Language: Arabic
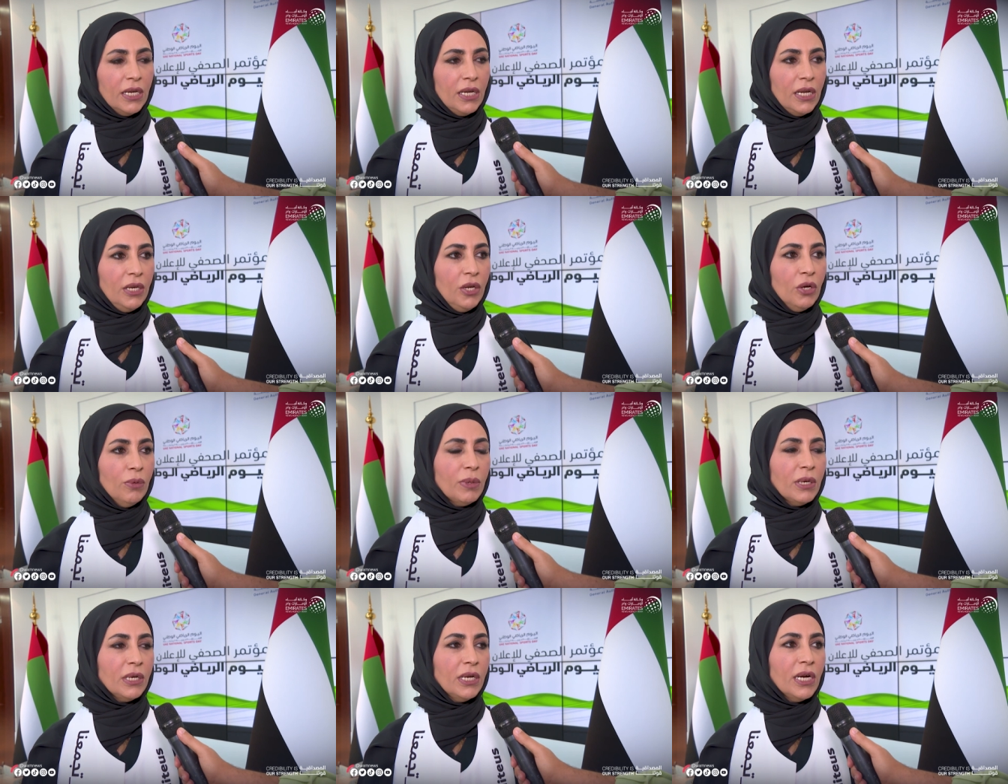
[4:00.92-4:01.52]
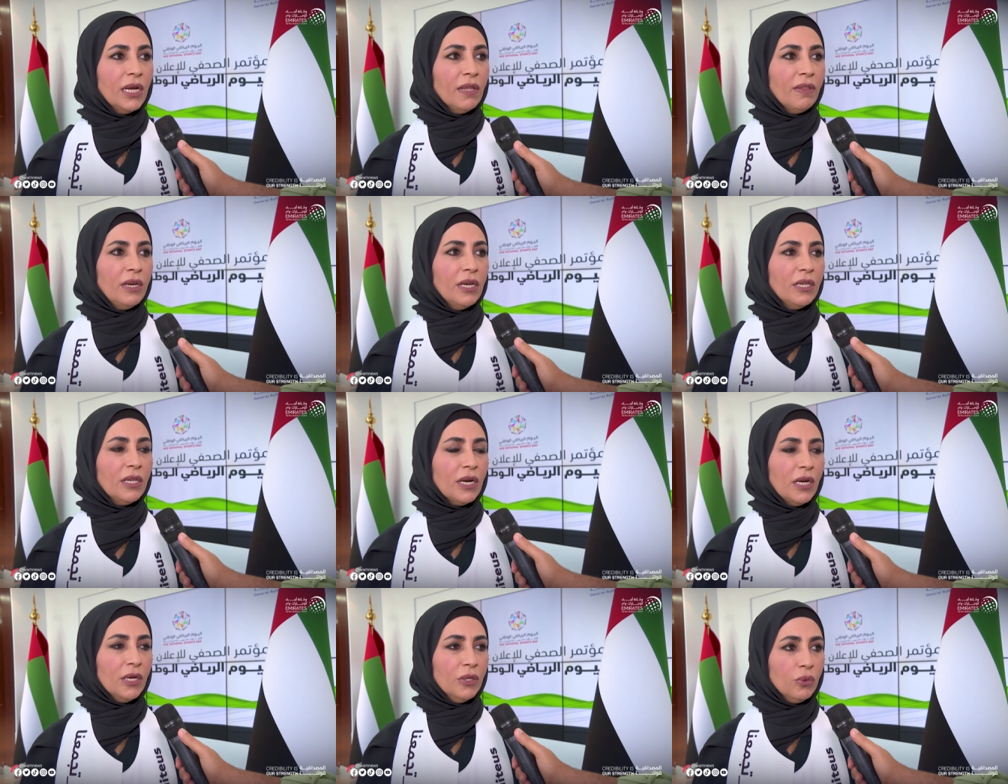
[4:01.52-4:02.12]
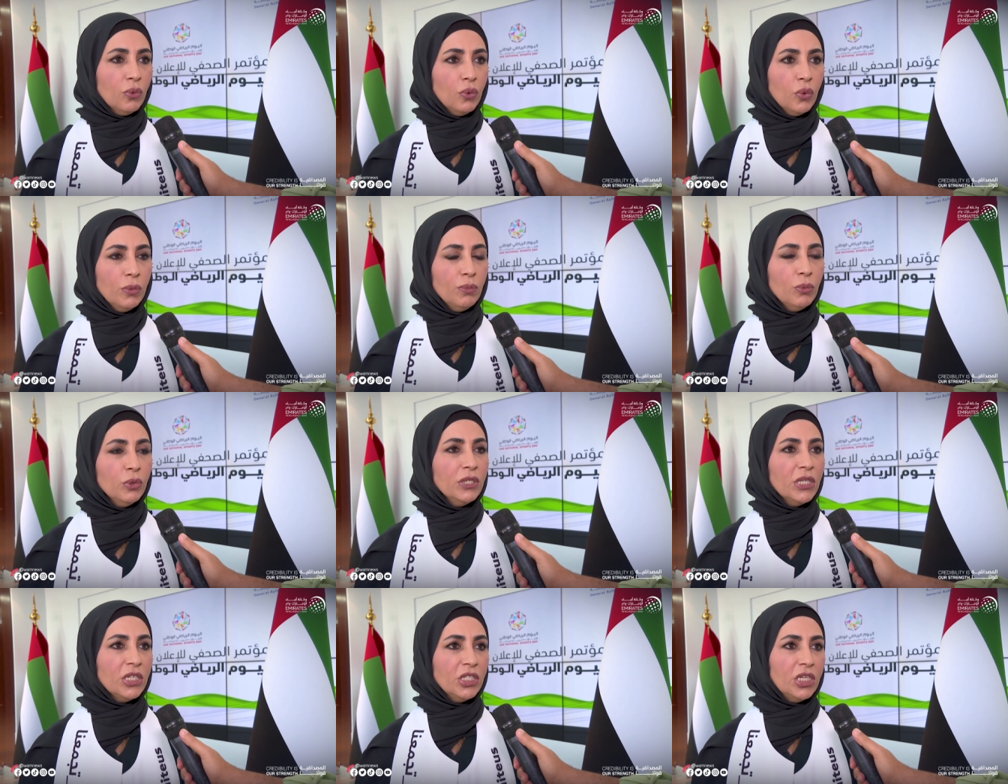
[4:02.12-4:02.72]
آه، اليوم الرياضي اللي راح تكون
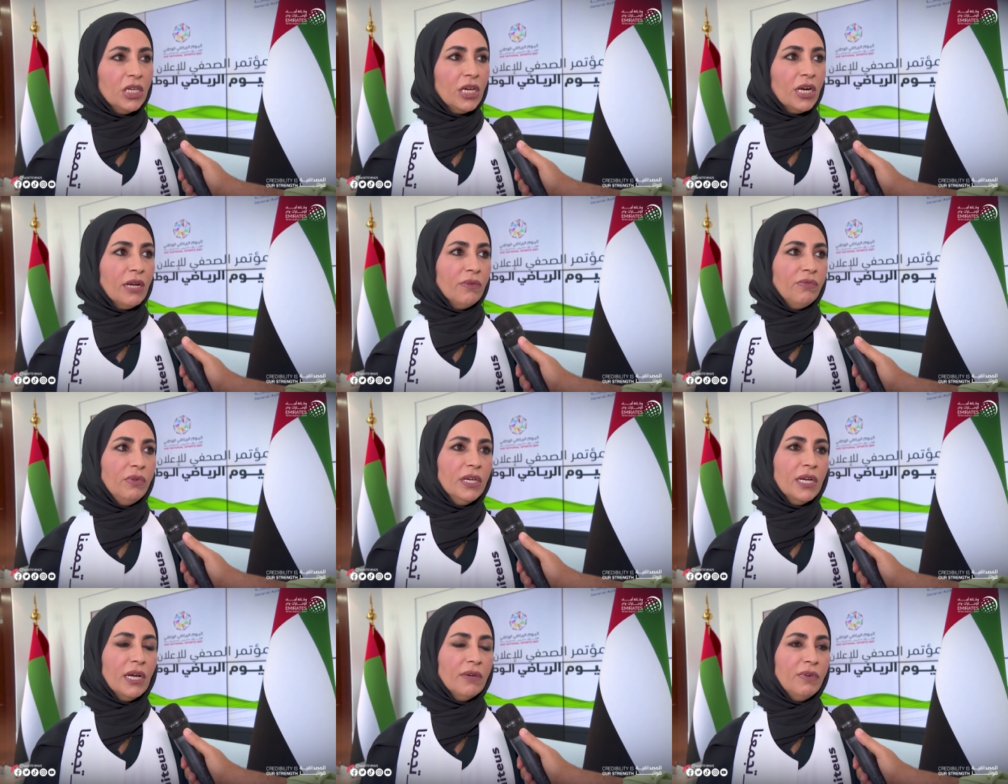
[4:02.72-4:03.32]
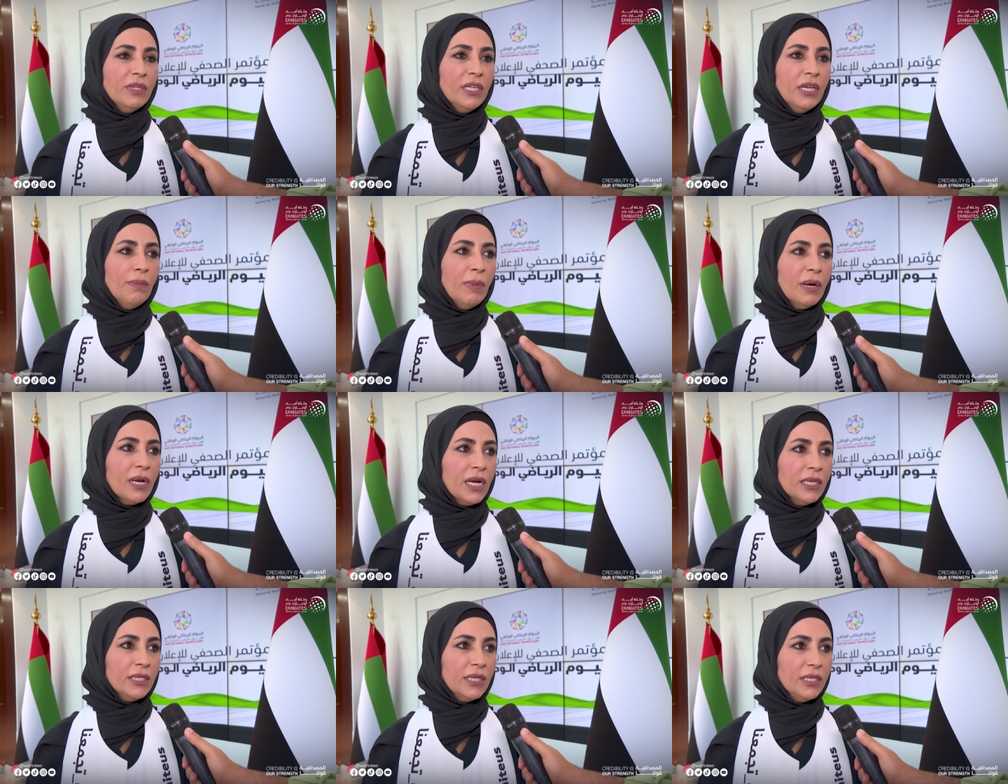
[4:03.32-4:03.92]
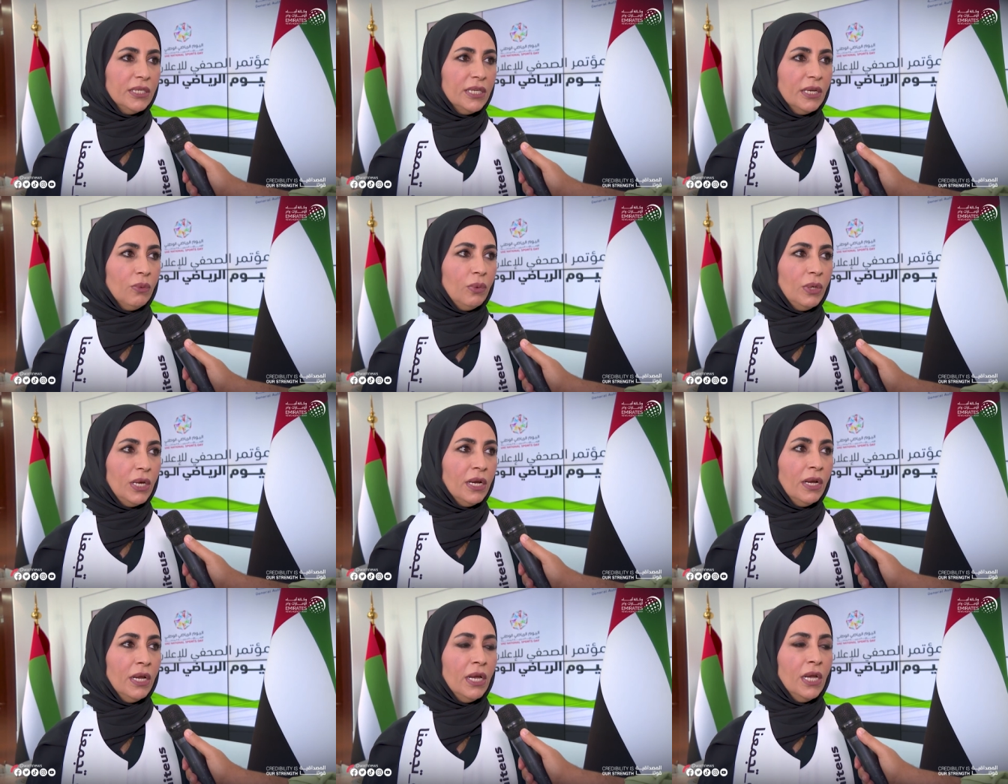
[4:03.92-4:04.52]
منتشره في كافه امارات
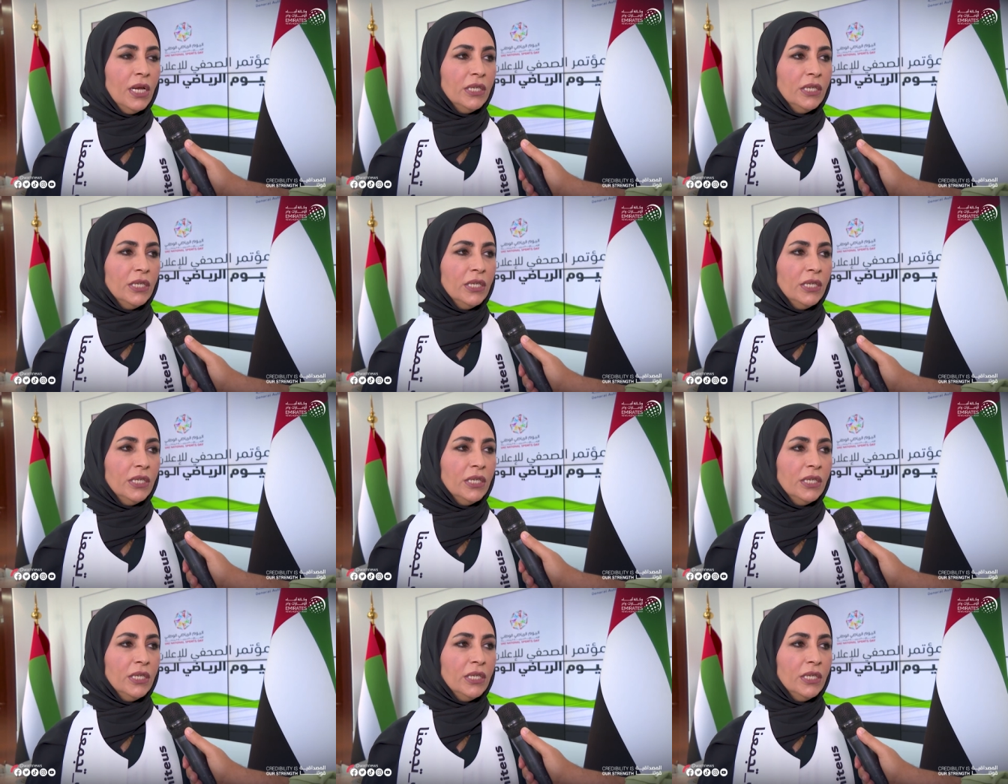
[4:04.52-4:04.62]
الدوله